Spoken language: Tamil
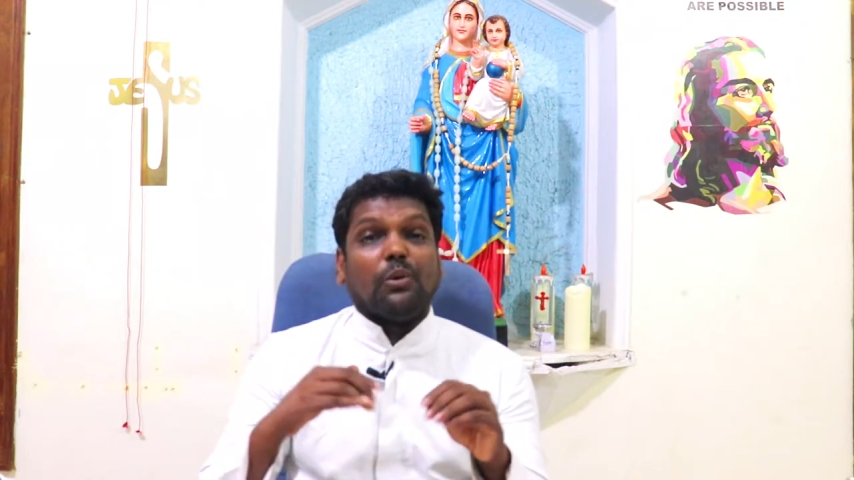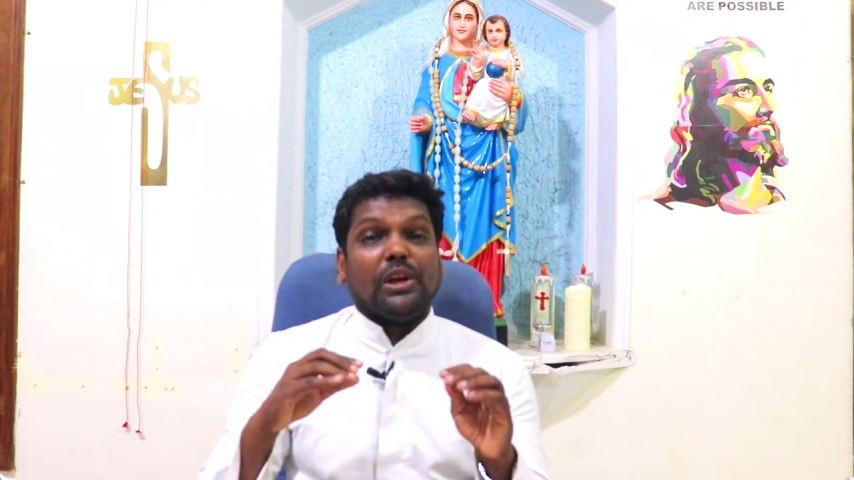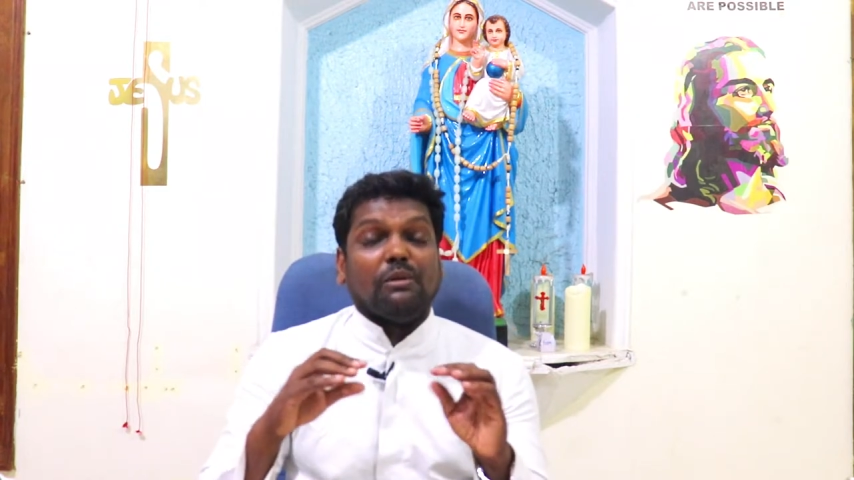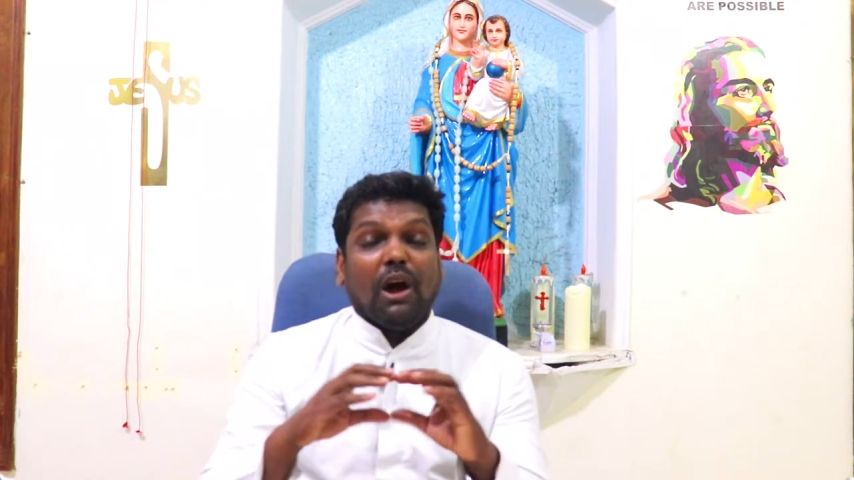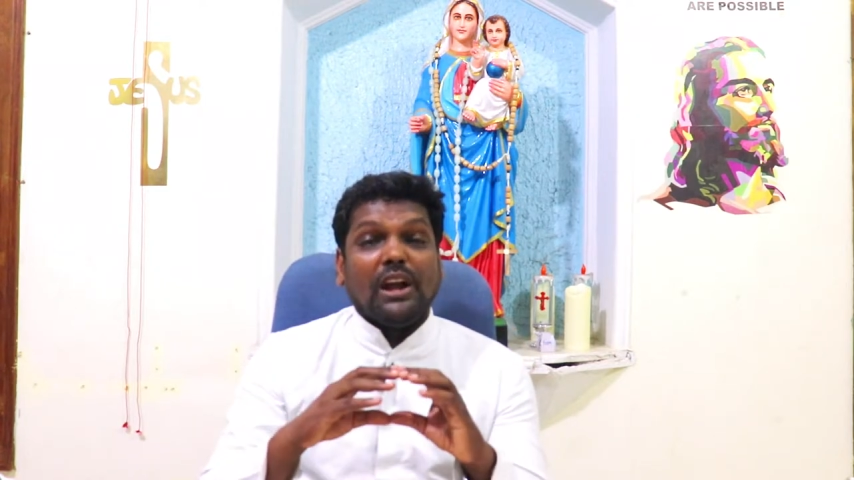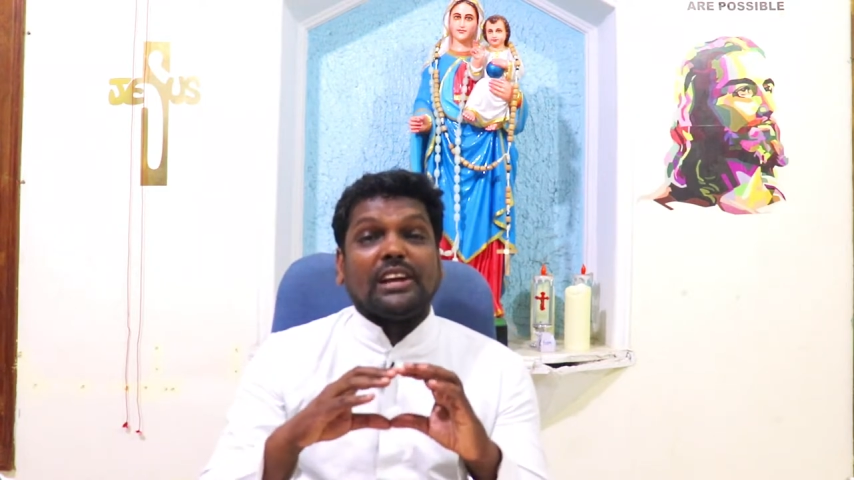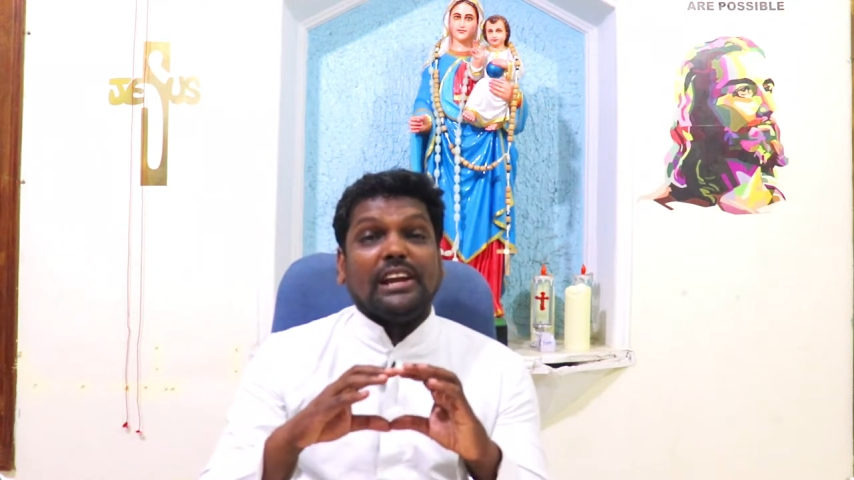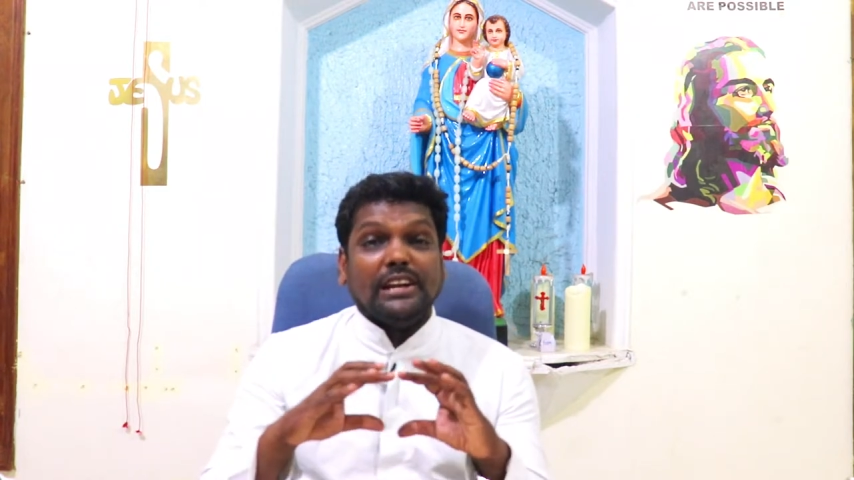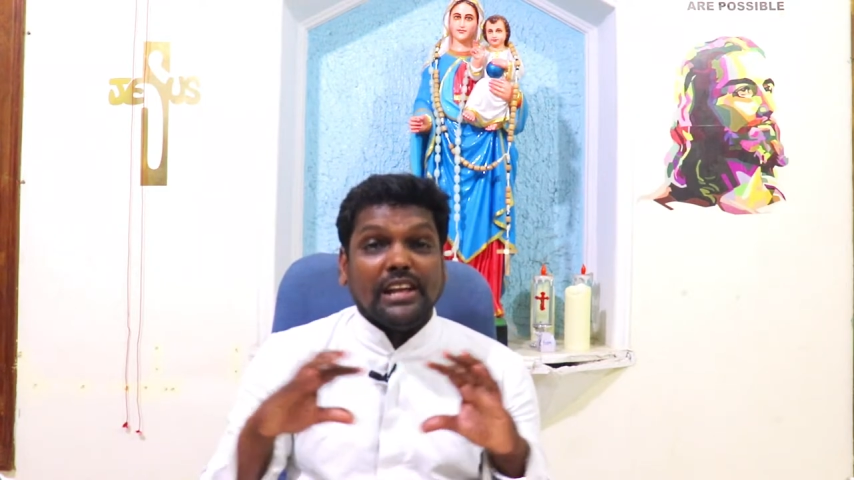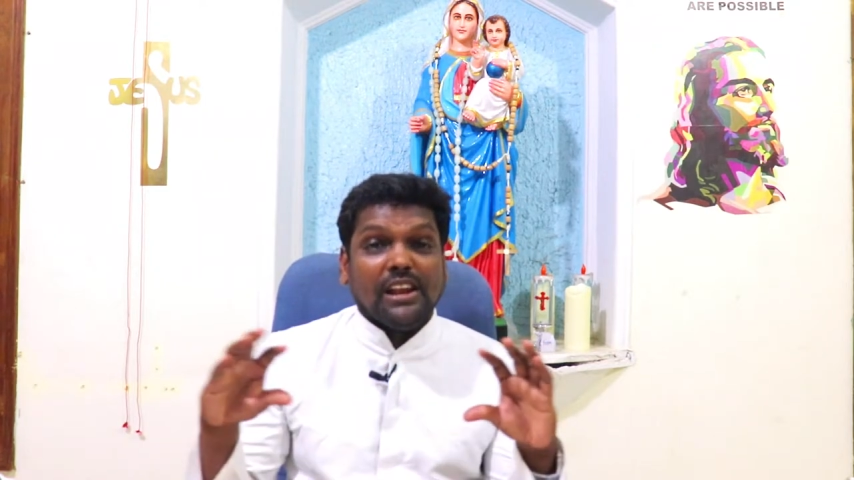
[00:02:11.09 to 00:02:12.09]
உன்னுடைய
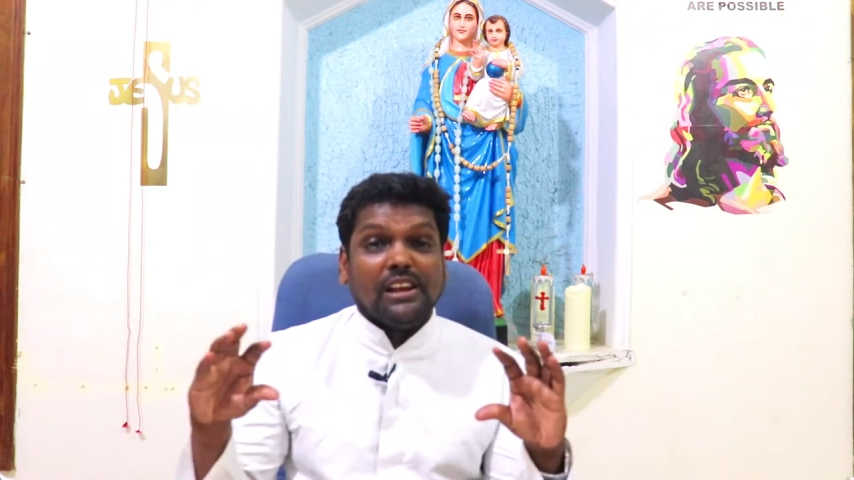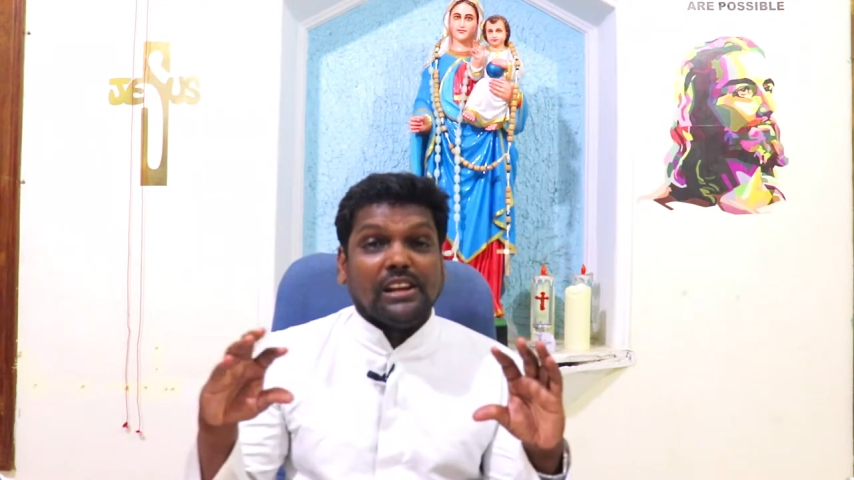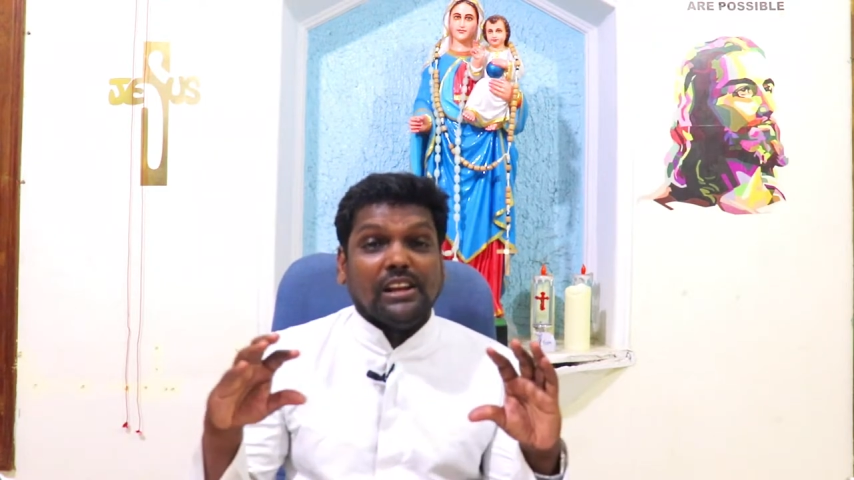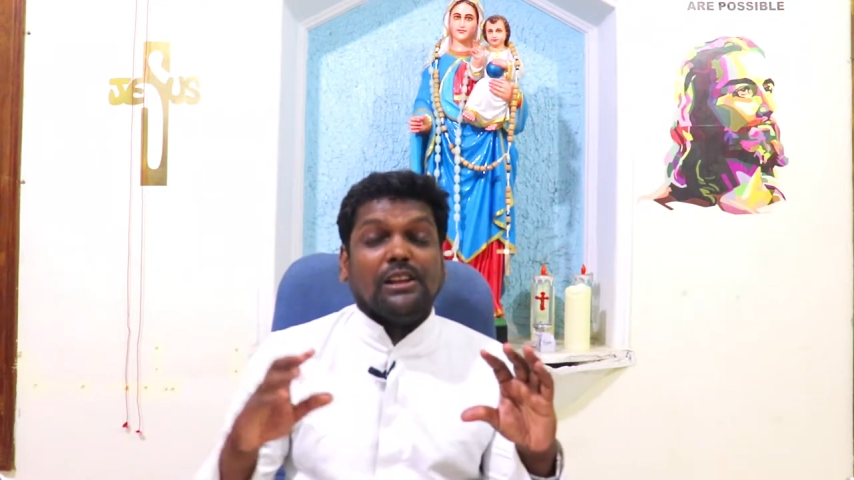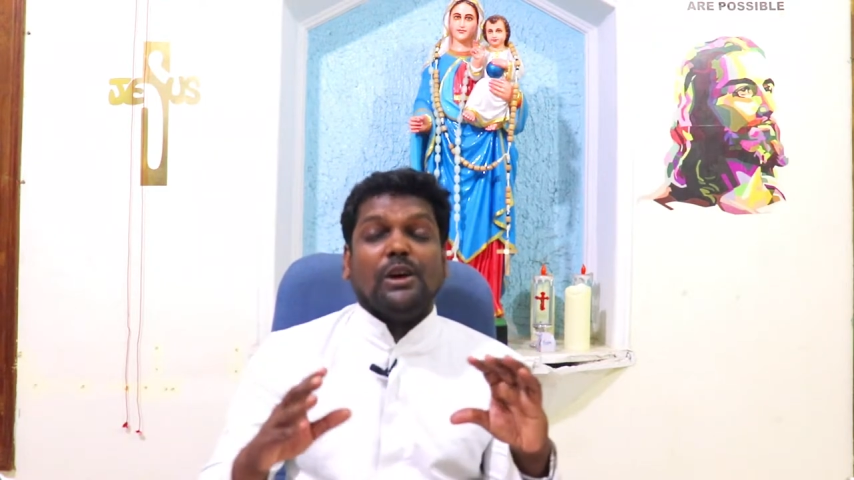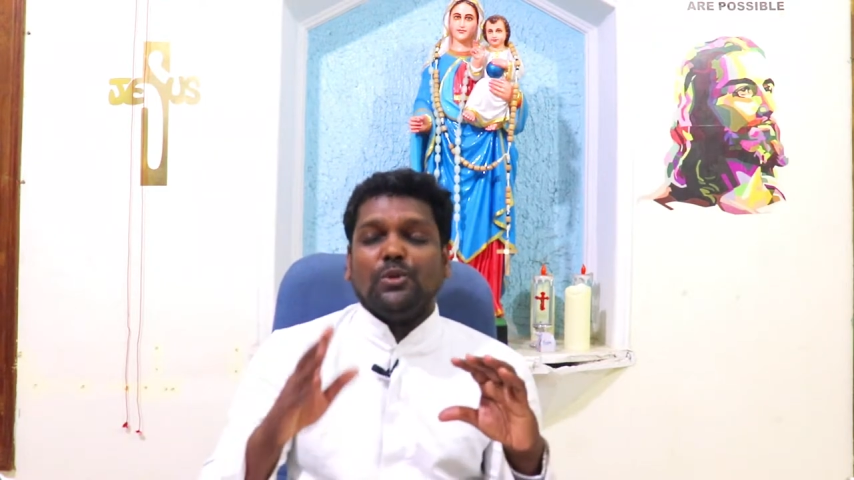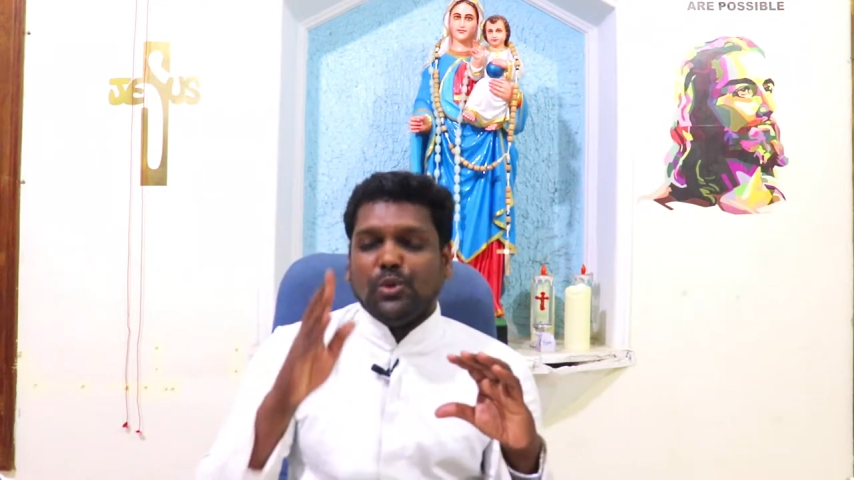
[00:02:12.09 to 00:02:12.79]
வாழ்க்கை இடர்கள்